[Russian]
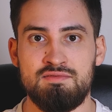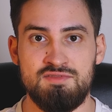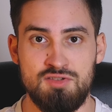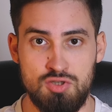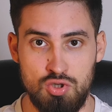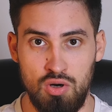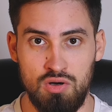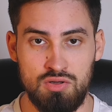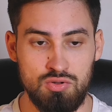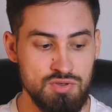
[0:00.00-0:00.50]

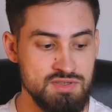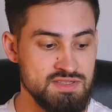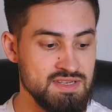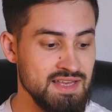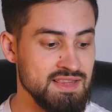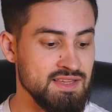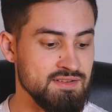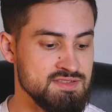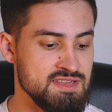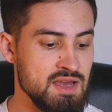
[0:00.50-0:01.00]
Все, то есть
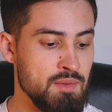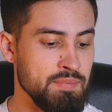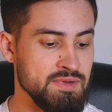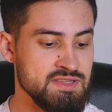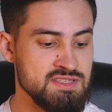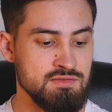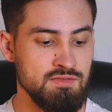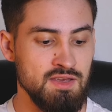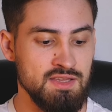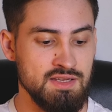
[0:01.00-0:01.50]
это вся
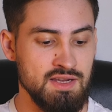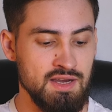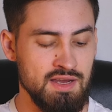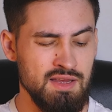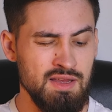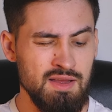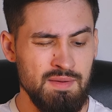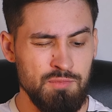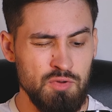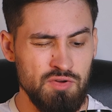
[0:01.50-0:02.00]
подсветка.
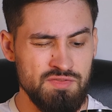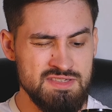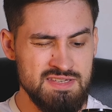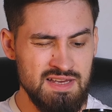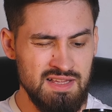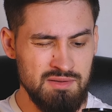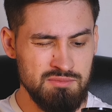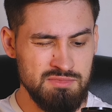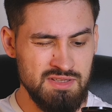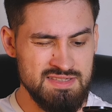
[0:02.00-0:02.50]
Но в
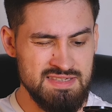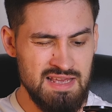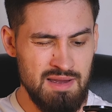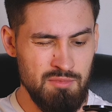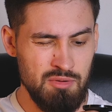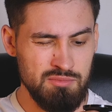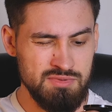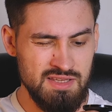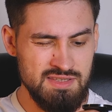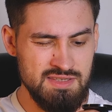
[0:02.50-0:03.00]
целом, на
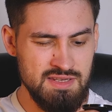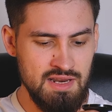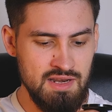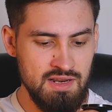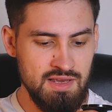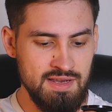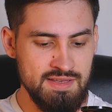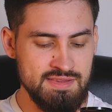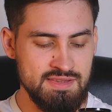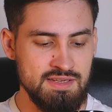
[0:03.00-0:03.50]
самом-то
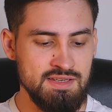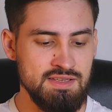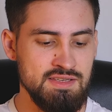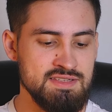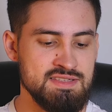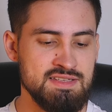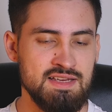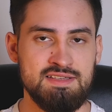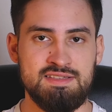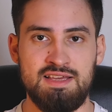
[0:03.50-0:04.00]
деле, это и
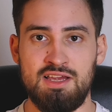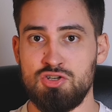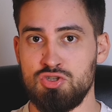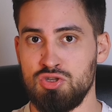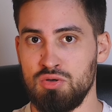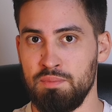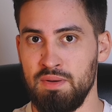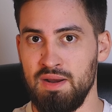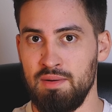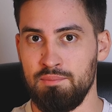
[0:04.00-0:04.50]
не сказать,
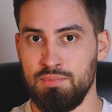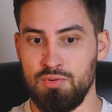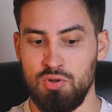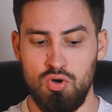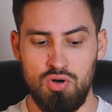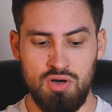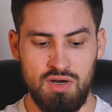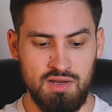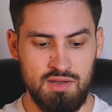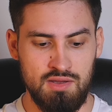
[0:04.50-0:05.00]
что прям
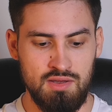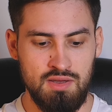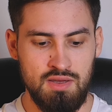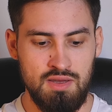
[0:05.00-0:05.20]
плохо.